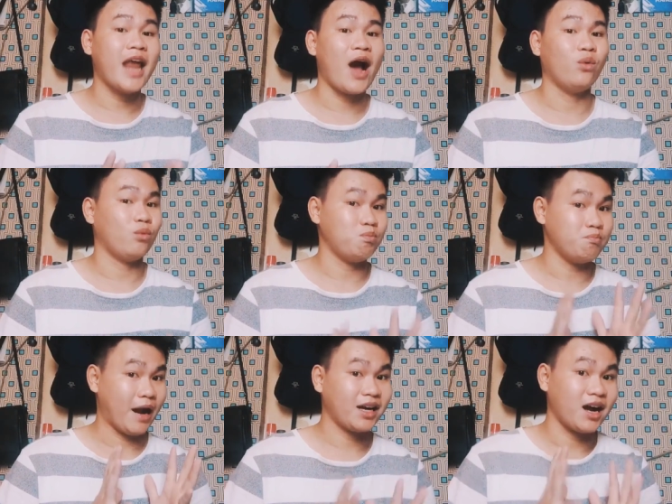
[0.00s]
nào
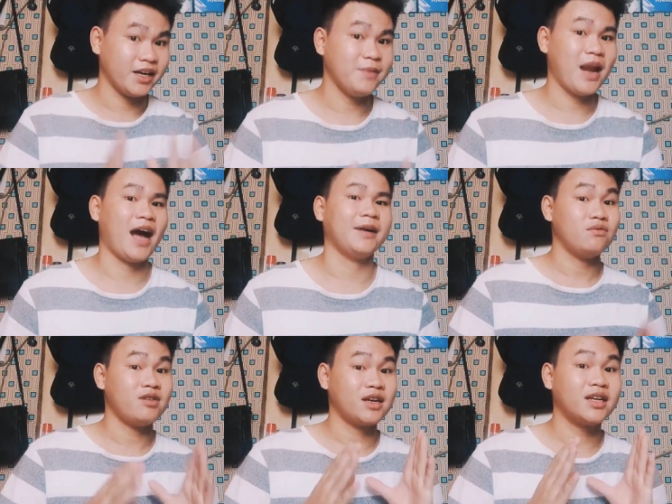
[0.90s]
bạn cần im lặng,
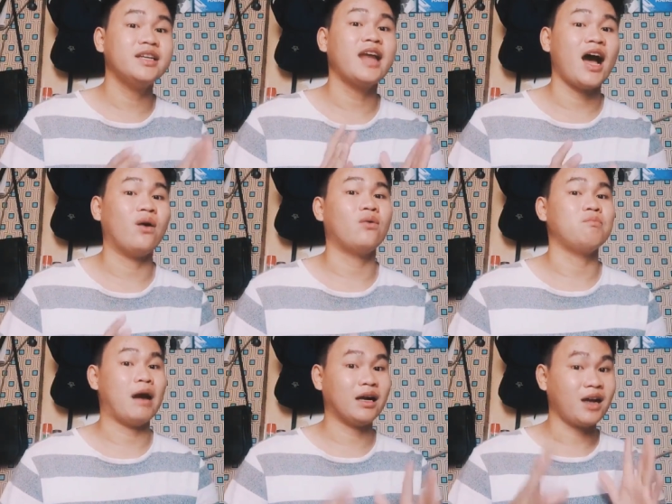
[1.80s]
và khi nào
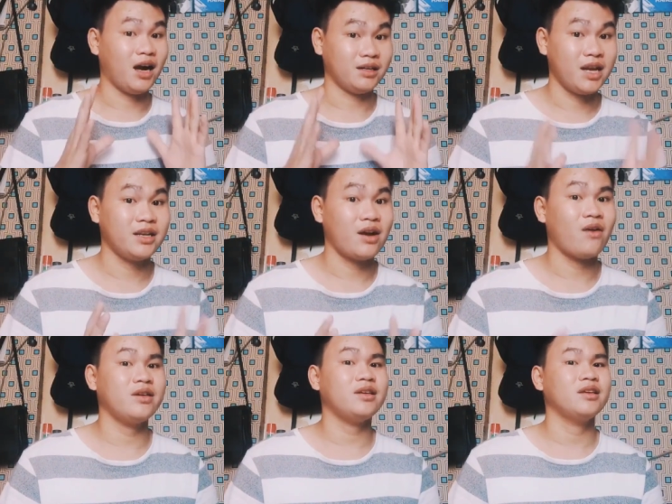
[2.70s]
bạn cần nên
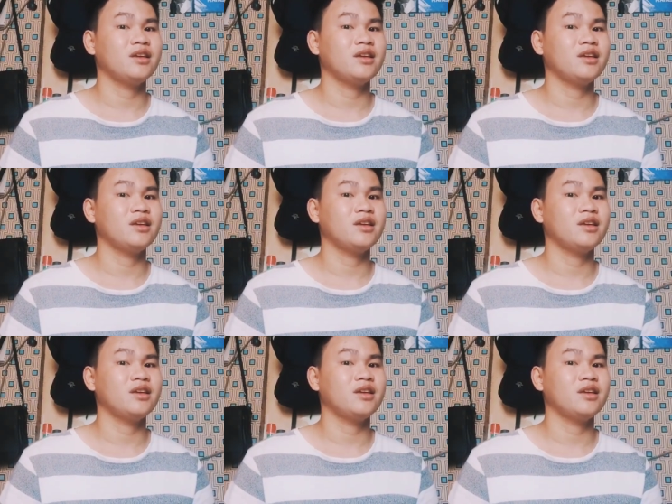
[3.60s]
nói,